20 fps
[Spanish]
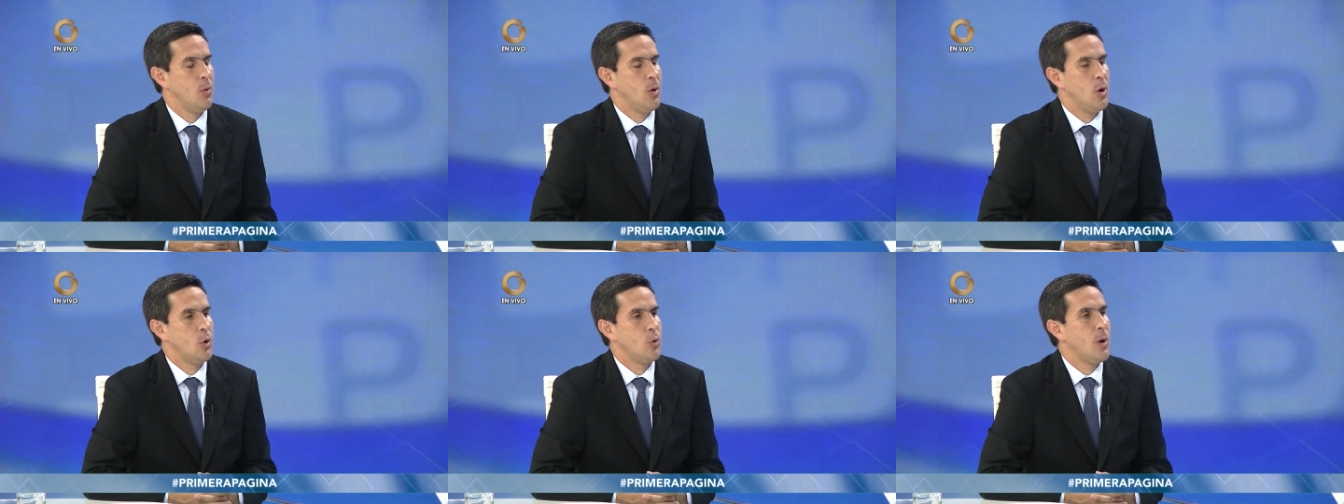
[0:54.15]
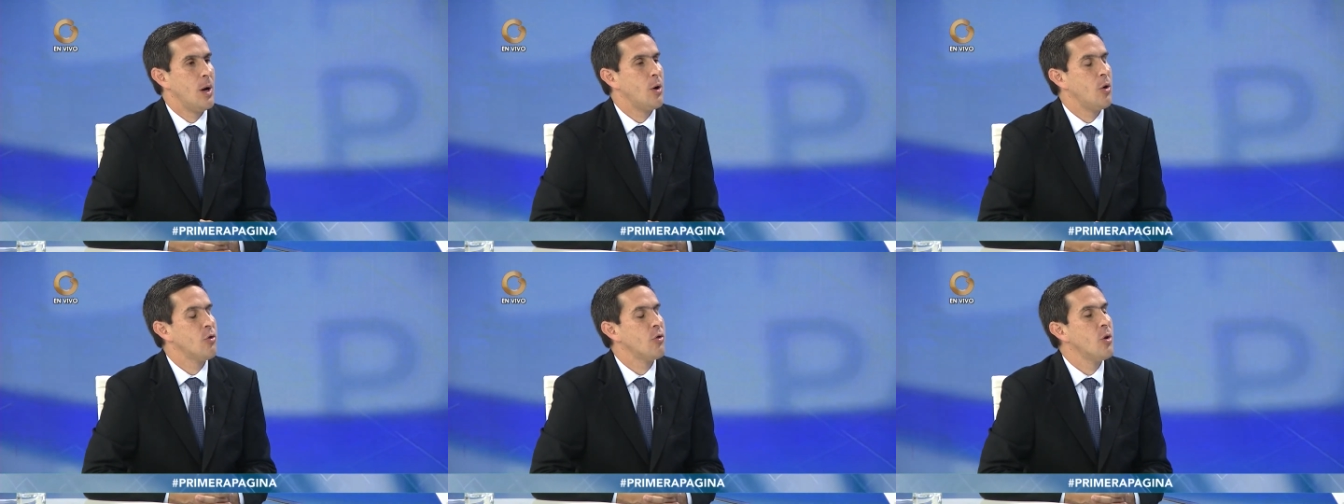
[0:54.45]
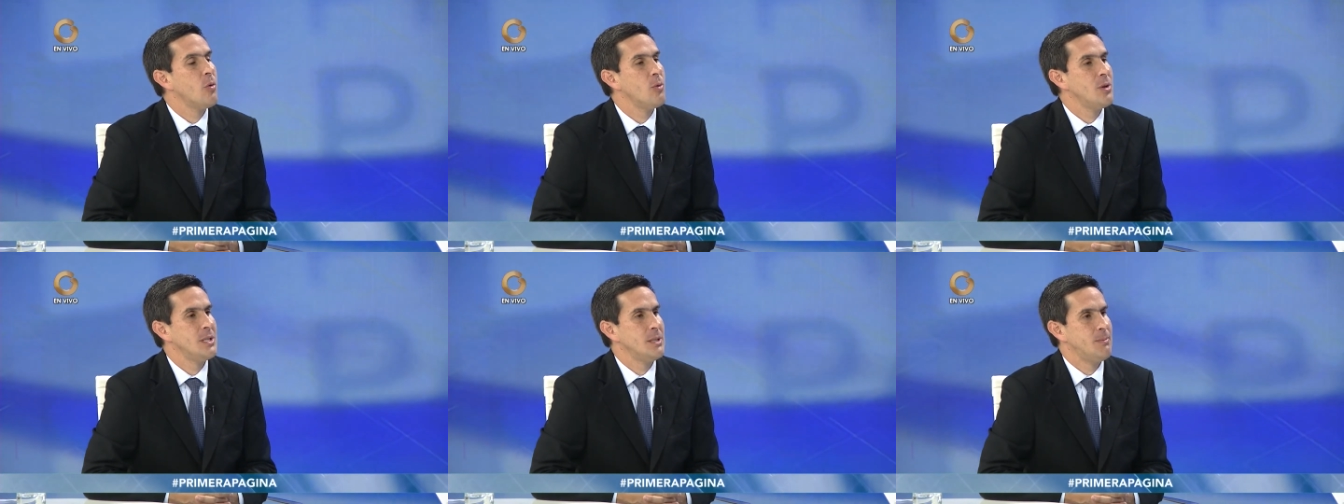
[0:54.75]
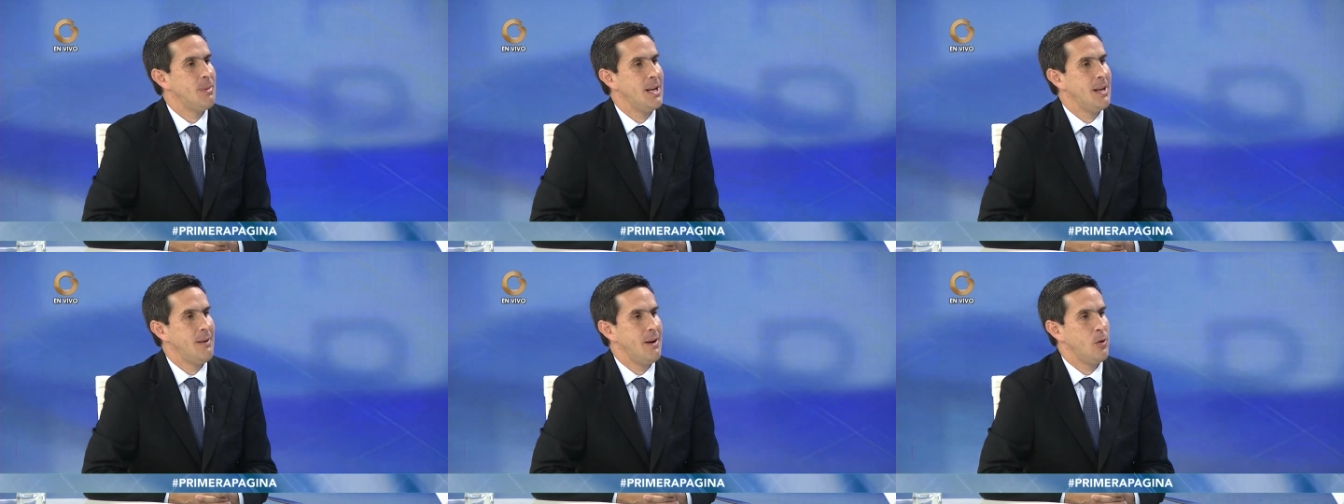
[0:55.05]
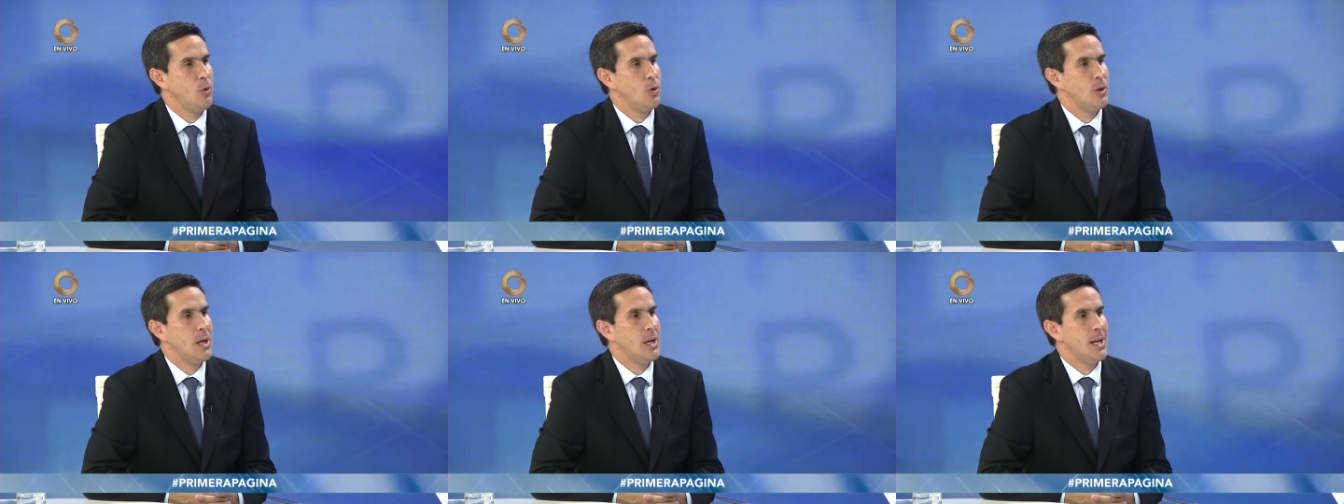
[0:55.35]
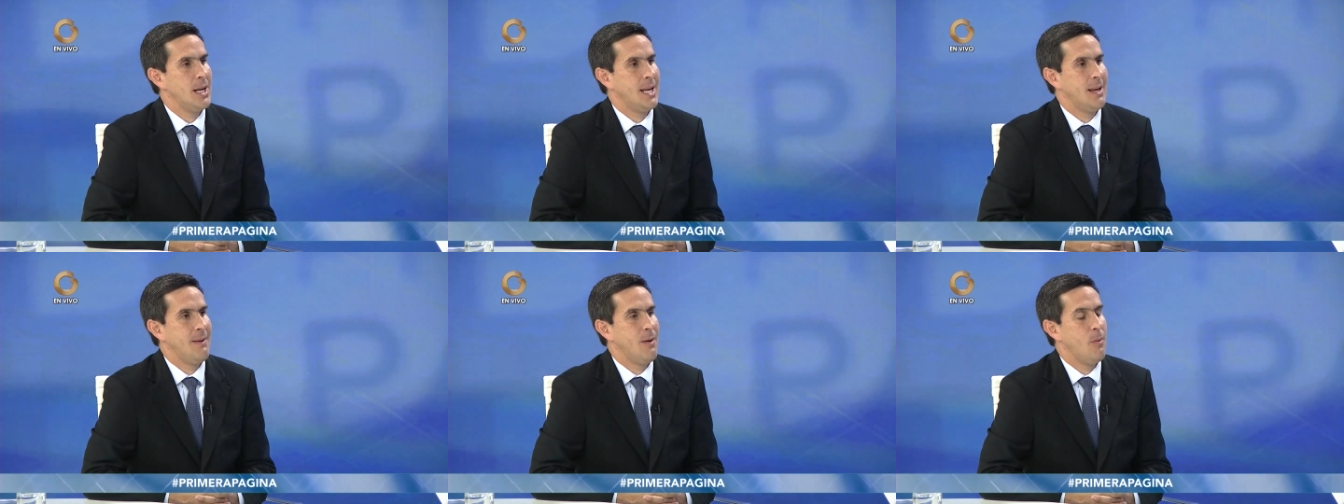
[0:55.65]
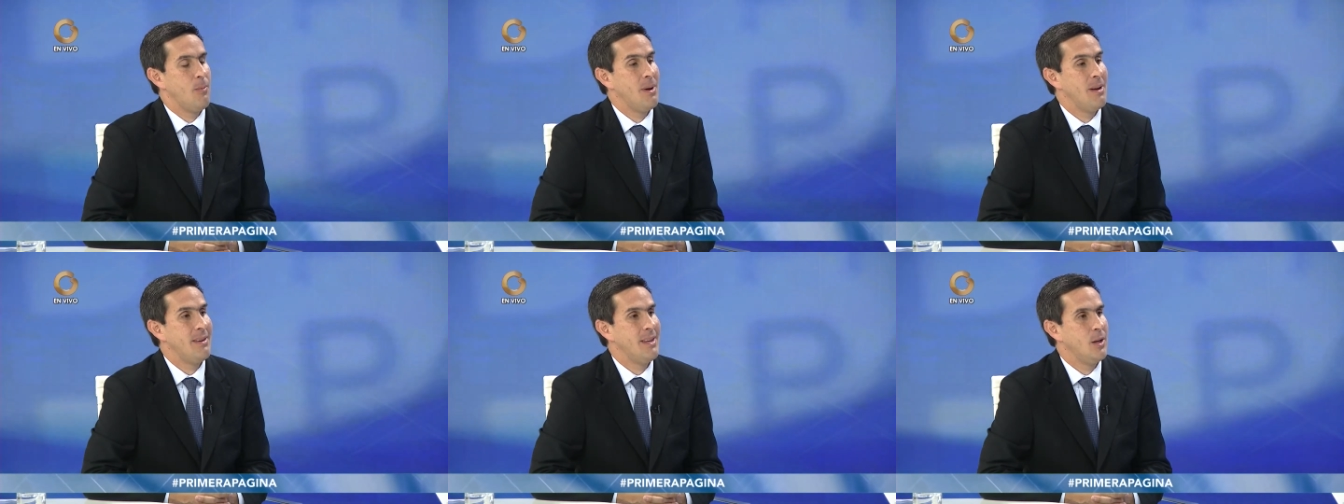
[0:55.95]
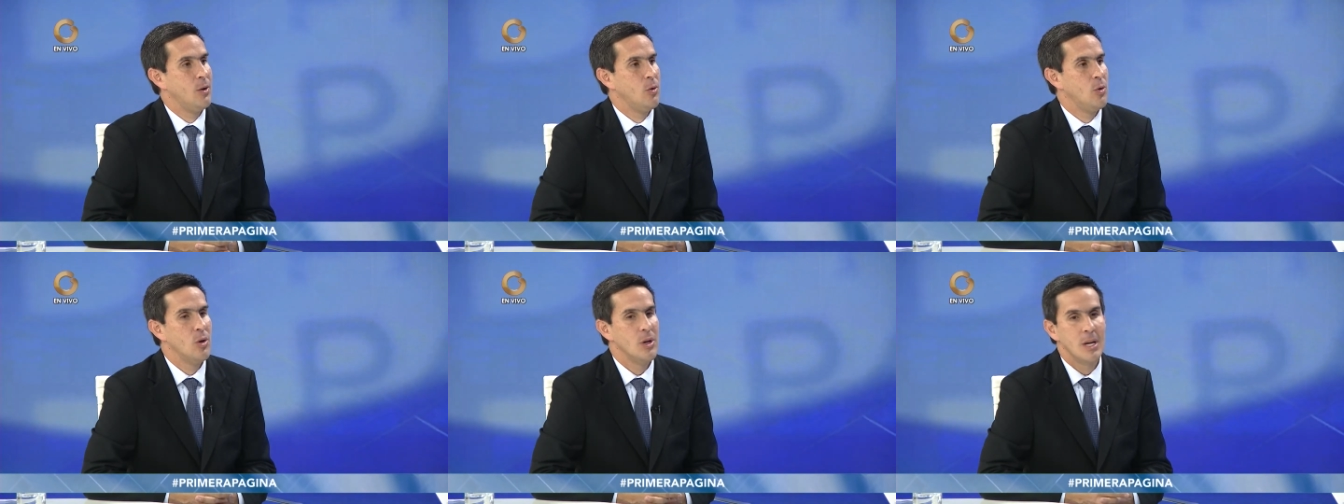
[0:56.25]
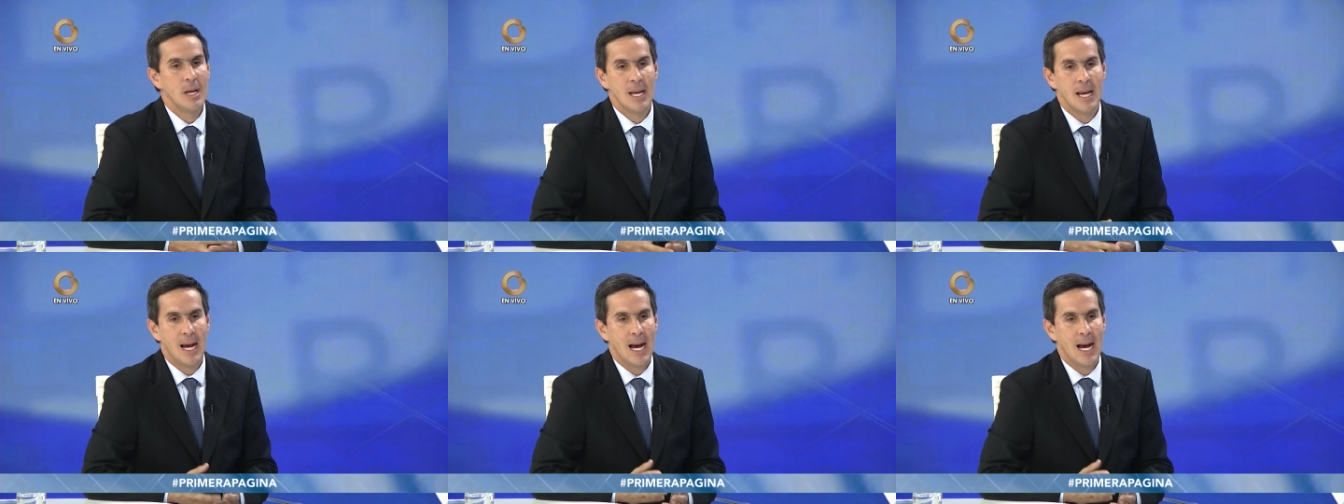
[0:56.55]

Cuando tú vas al Consejo Municipal de Baruta, que a un vecino